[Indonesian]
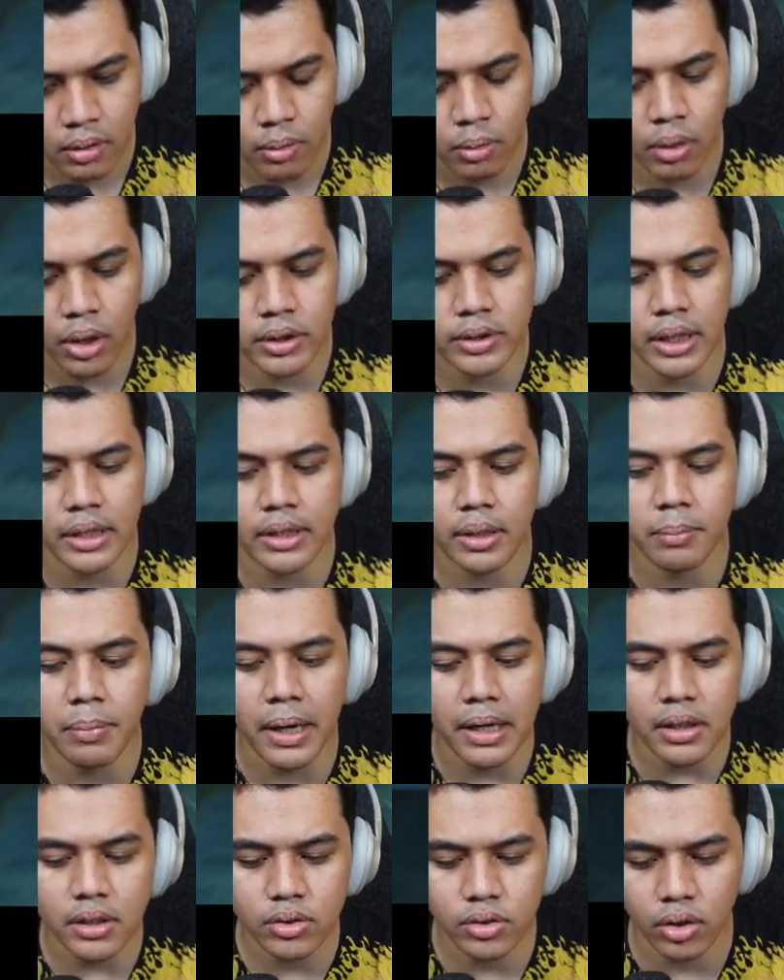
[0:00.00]
wah sakit
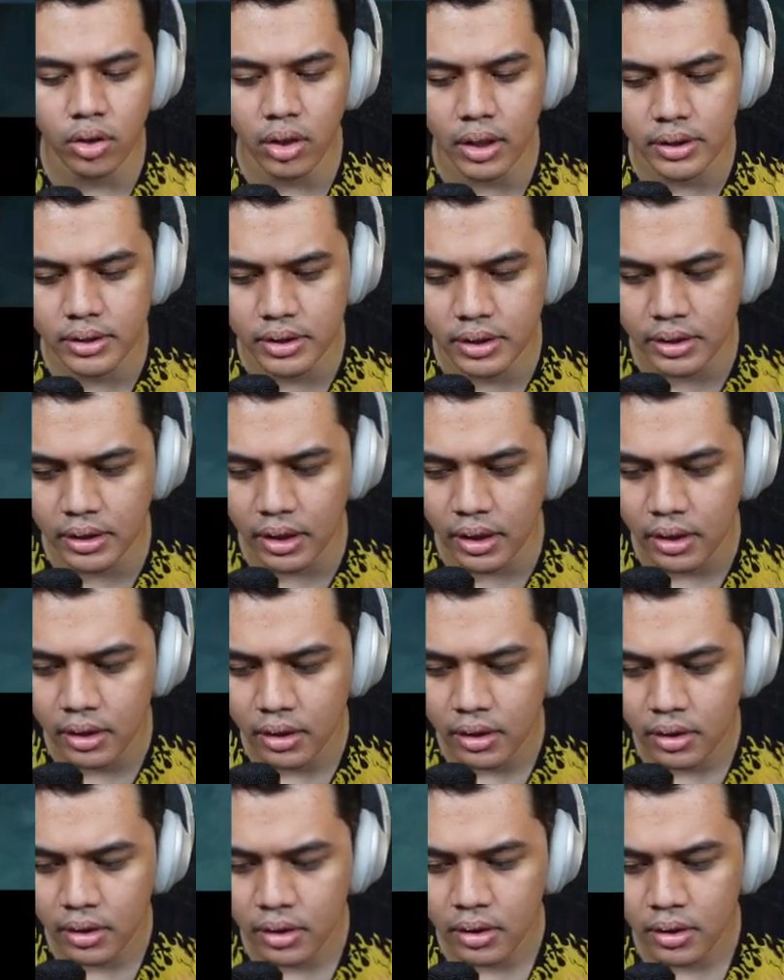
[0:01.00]
banget cowok aslinya
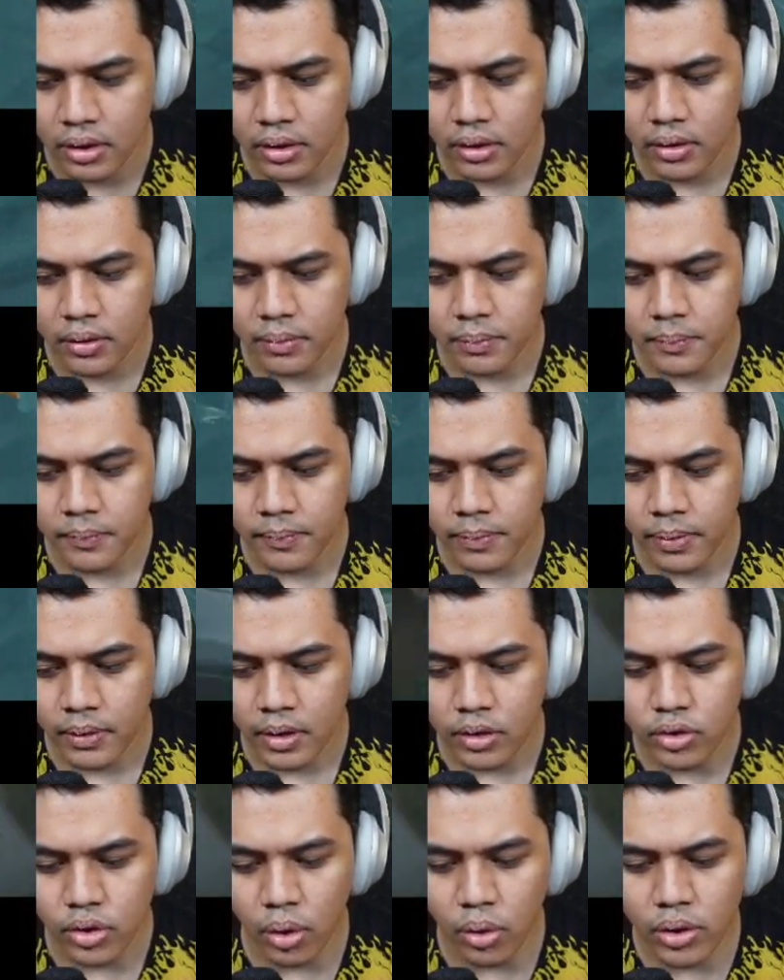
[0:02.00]

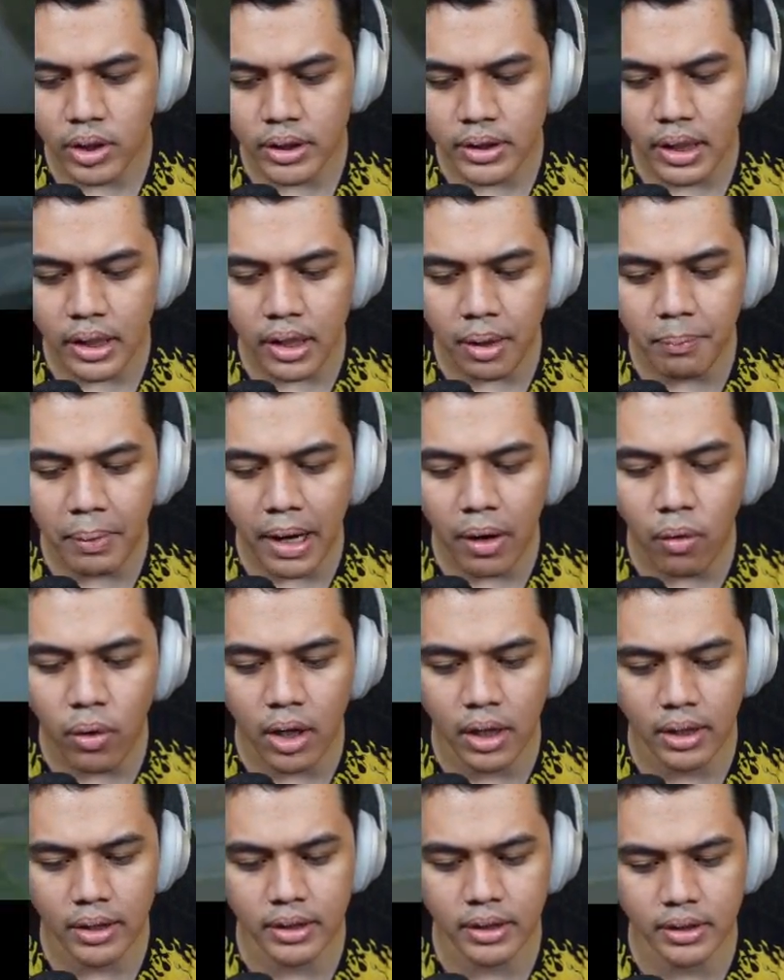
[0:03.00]
cowok kita ke
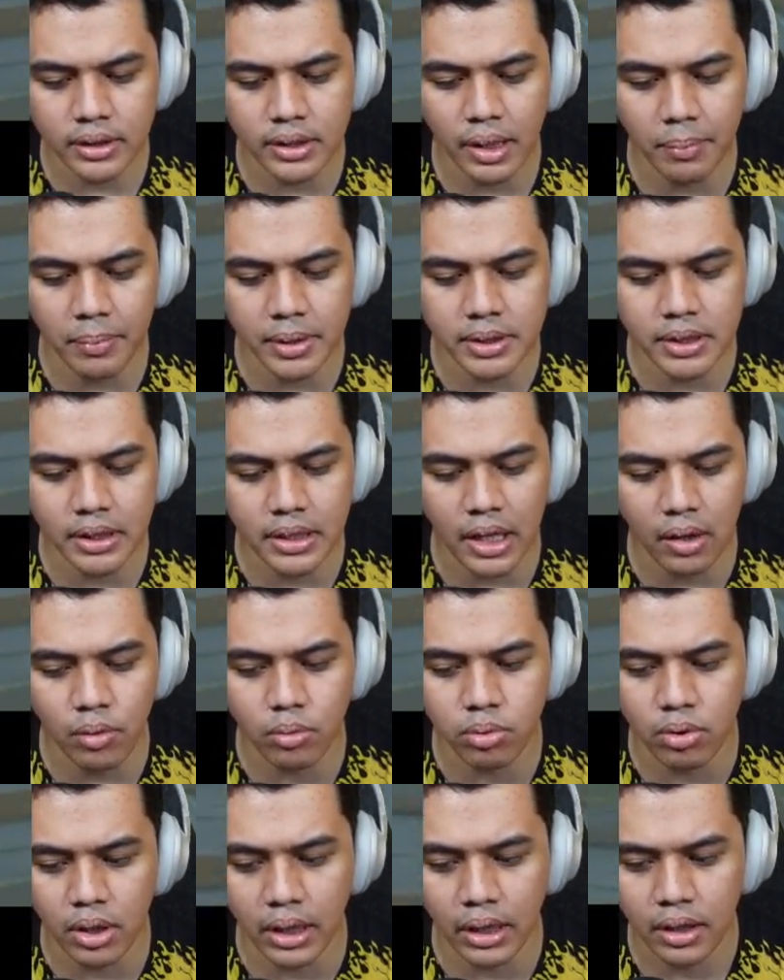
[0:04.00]
bawah ini sama si
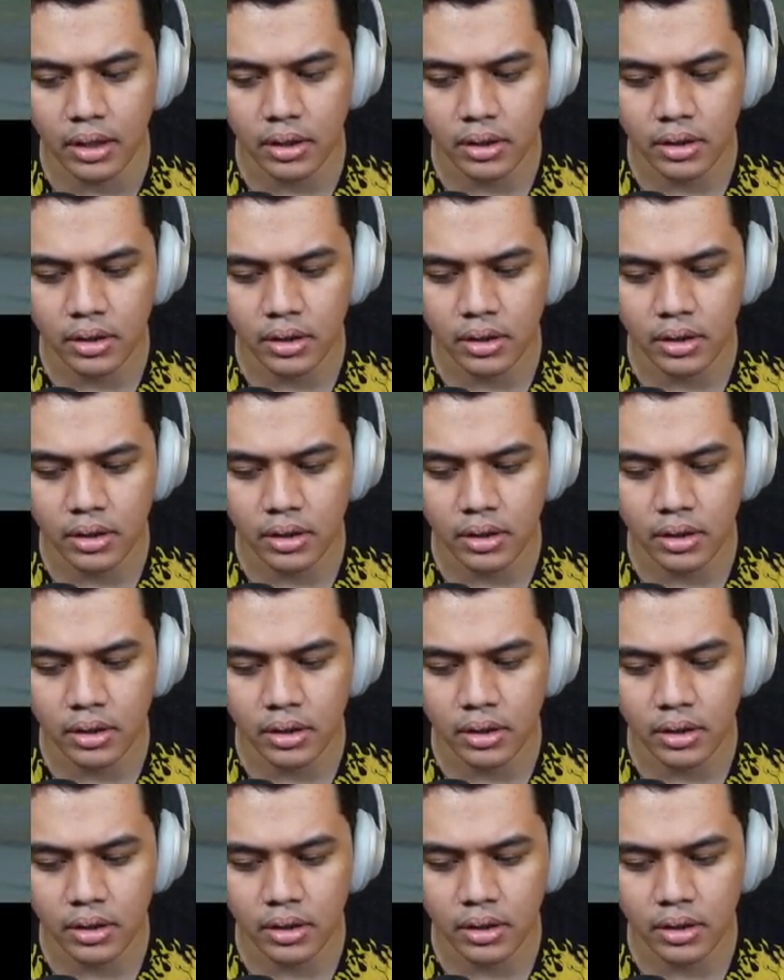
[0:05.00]
Kagura